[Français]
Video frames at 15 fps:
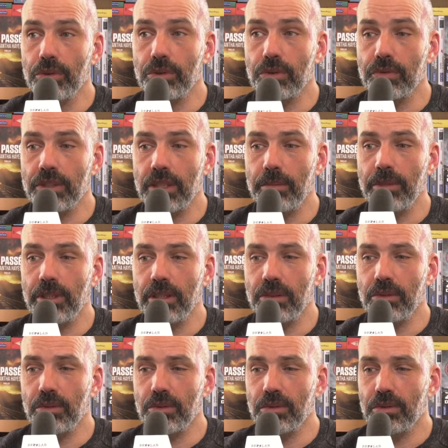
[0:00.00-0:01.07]
Je trouve ça bien
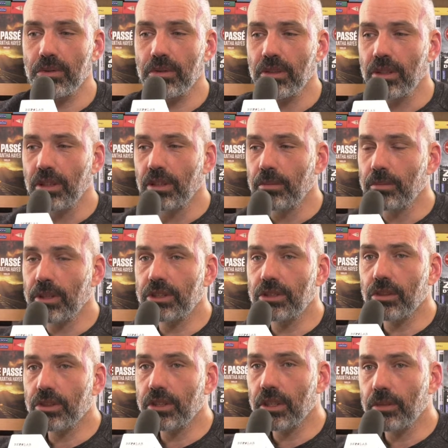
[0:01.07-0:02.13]
de,
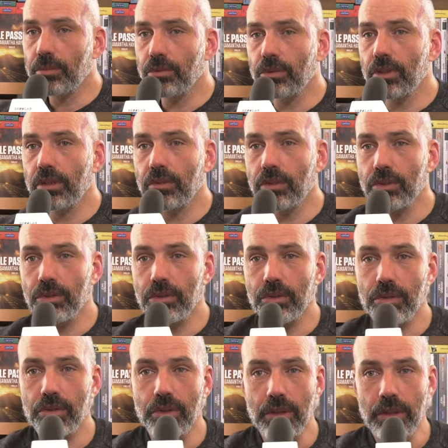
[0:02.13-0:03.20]
patienter un peu avant de